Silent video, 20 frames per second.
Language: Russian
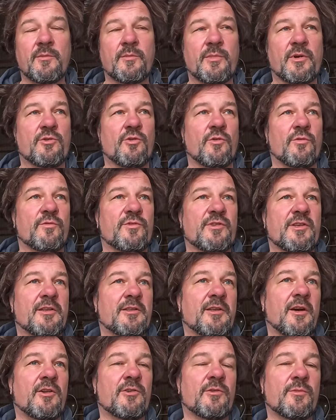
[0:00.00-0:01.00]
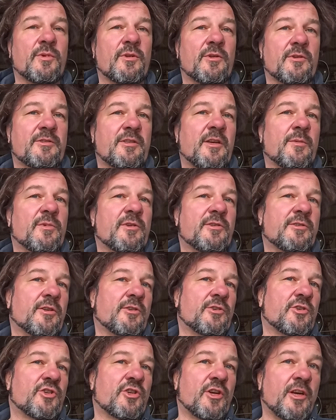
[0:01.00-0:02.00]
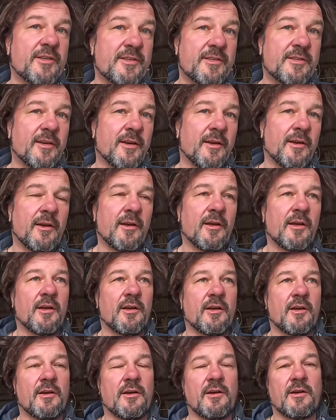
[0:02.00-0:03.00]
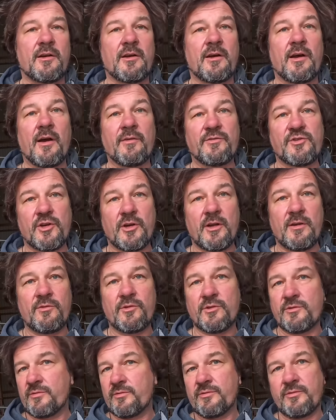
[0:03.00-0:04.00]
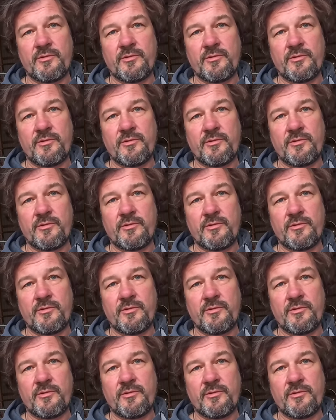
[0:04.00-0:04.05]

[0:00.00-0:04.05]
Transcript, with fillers: потом взлетал, было 76%, э, а вчера вот,